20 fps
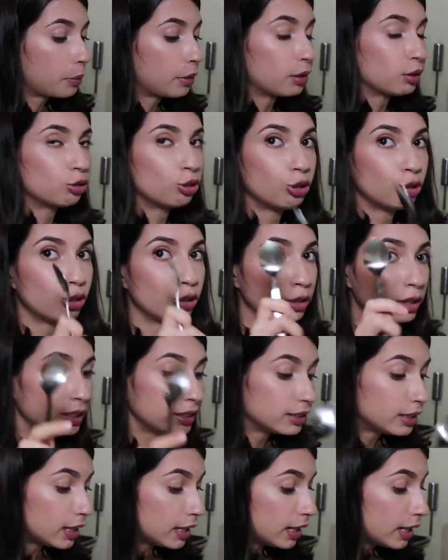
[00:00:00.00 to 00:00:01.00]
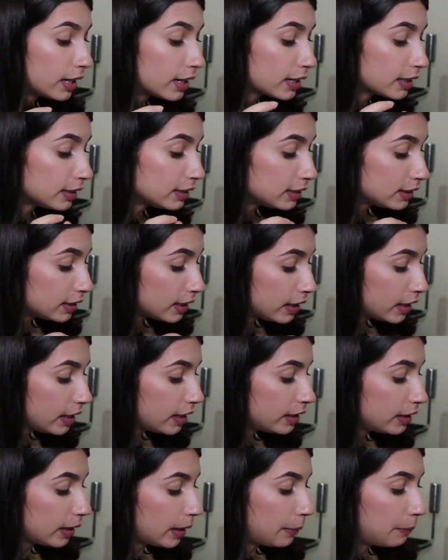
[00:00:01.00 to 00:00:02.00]
pero eso no decía la
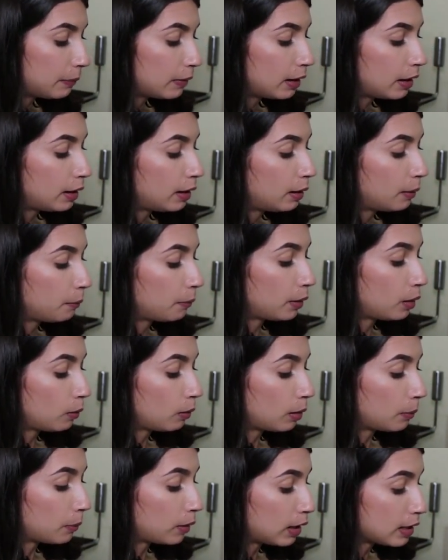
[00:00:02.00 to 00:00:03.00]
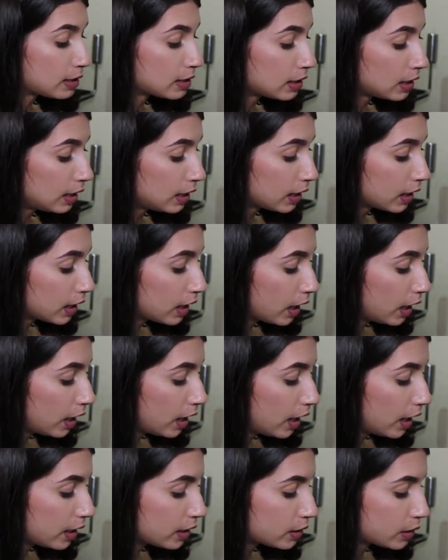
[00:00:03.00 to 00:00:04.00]
receta. Pero vamos a hacerle
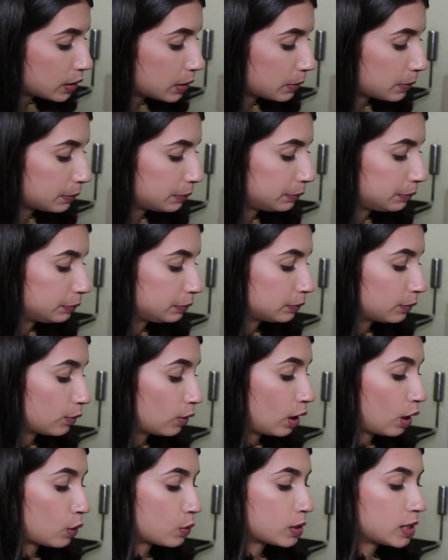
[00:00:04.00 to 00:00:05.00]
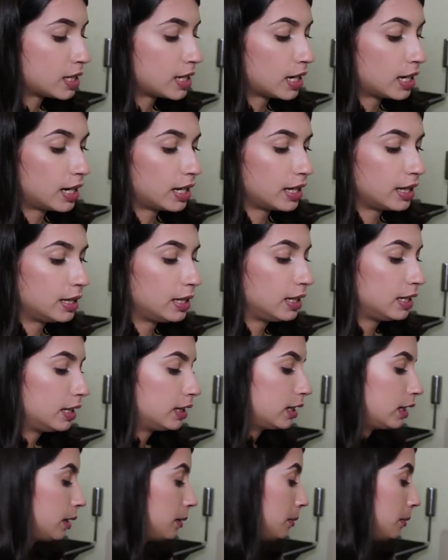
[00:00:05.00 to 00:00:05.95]
caso. Una cucharadita